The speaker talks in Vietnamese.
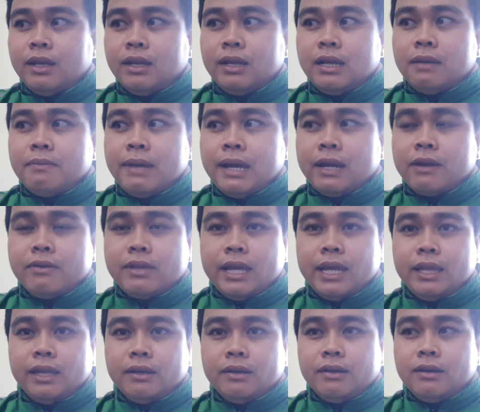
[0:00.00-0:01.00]
nên mang đôi
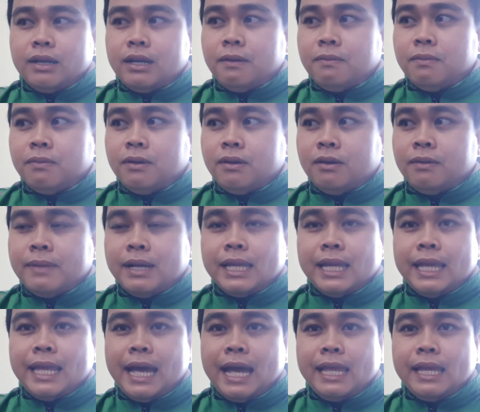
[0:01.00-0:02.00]
giày nhựa không có mang
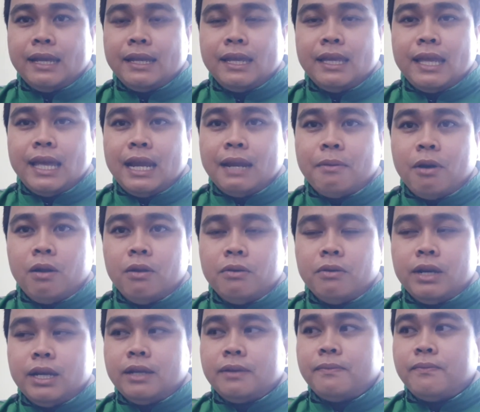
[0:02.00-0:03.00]
giày da nha giày da là bỏ luôn á